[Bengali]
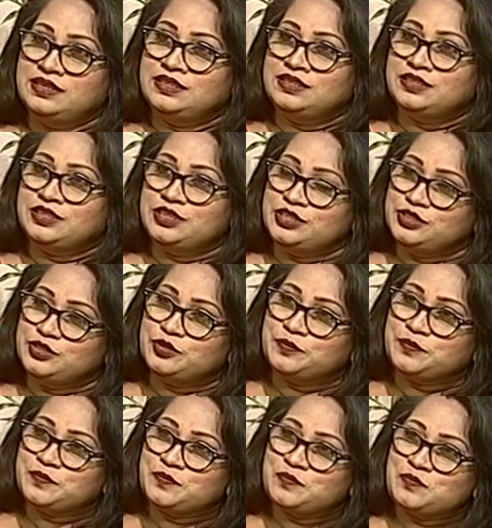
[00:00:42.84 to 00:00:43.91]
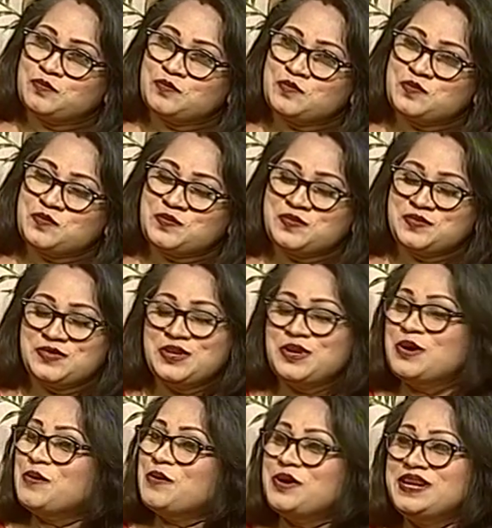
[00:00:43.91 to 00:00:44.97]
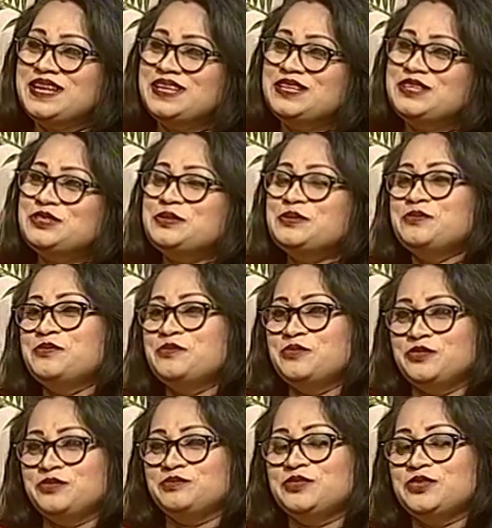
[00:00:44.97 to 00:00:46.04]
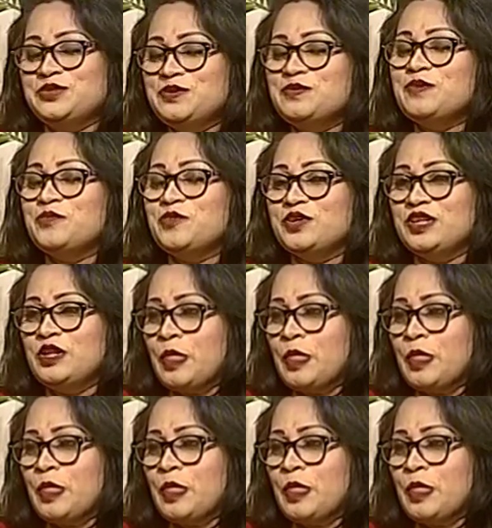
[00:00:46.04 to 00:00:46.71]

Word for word: কি দায় নিজের মধ্যে অনুভব করছেন অনেক কিছু অনুভব করি